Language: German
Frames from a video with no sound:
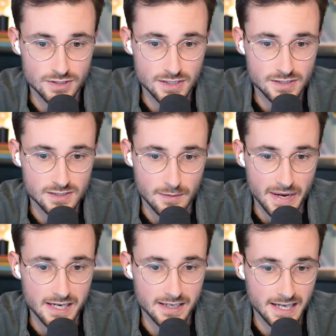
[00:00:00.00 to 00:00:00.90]
nicht. Der
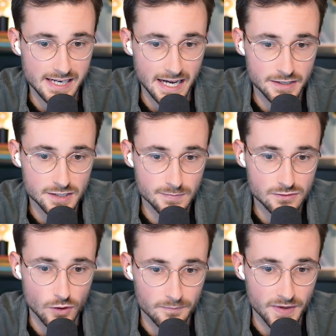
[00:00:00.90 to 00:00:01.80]
Bäcker kriegt gar nicht
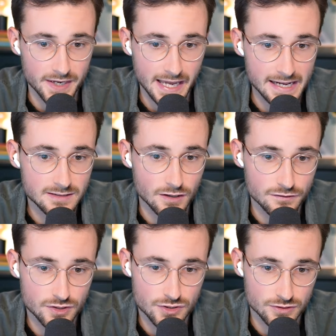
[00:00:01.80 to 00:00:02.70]
mit, ob da Geld
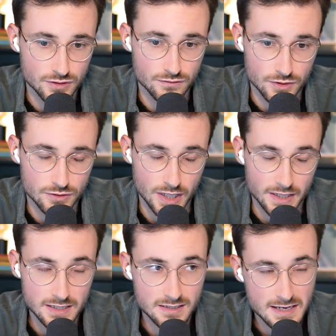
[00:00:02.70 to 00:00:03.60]
drauf geschüttet wird oder
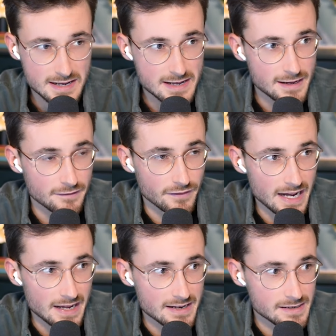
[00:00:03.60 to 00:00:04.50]
nicht,
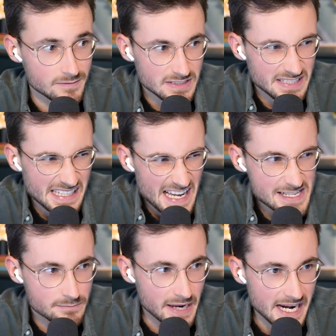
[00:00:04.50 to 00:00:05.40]
weil die
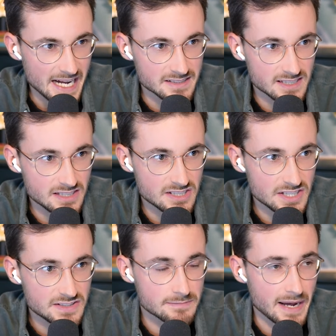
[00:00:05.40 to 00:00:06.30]
Geldmenge an sich
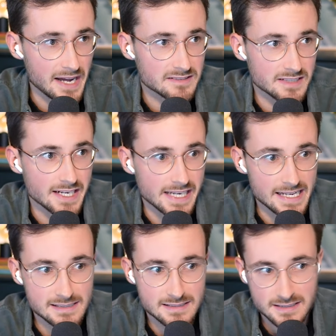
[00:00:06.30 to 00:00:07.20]
nichts macht. Ja,
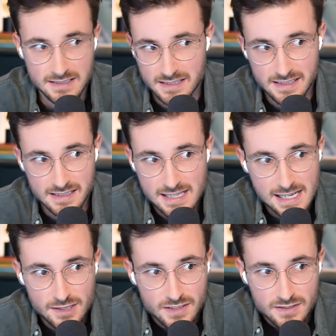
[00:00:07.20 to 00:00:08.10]
Geld äh,
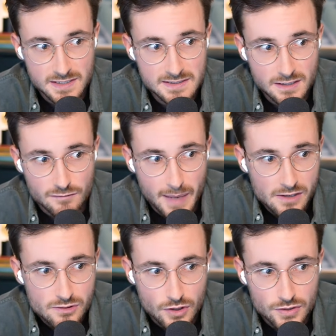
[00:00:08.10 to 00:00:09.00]
sitzt auf
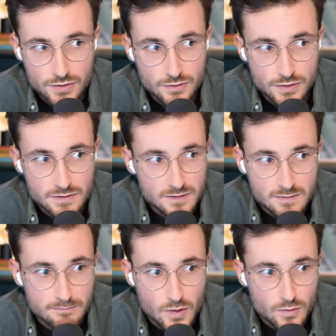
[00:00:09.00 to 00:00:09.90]
Bankkonten
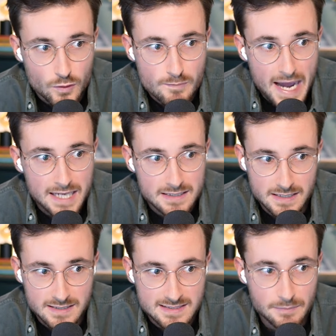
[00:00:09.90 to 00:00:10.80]
und, und, und macht
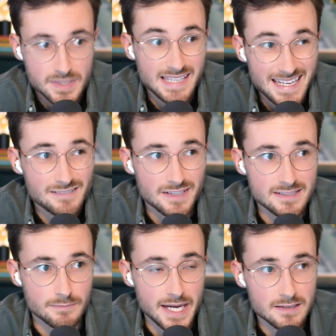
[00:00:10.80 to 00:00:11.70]
nichts. Damit Geld
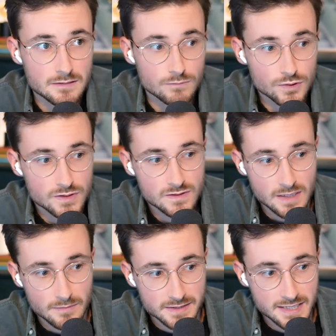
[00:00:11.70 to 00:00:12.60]
was macht, muss
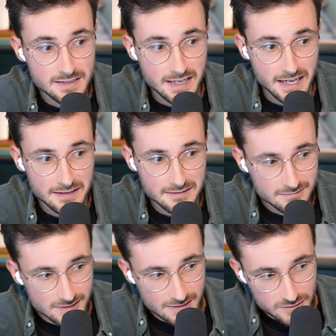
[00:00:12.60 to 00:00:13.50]
jemand hingehen,
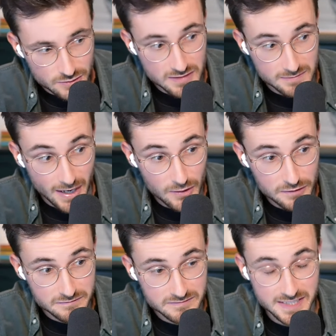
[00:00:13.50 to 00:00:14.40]
zu diesem
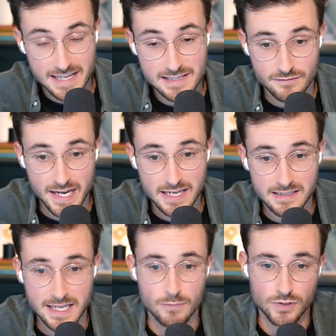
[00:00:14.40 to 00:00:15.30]
Haufen Geld
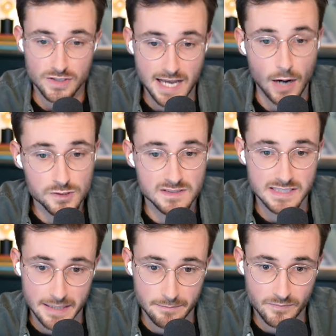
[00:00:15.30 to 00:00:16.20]
wegnehmen und es
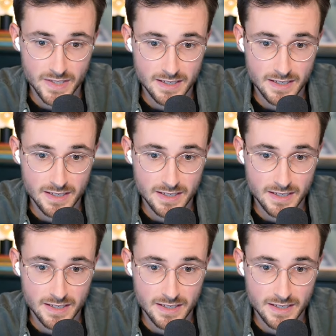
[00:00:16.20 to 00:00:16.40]
ausgeben.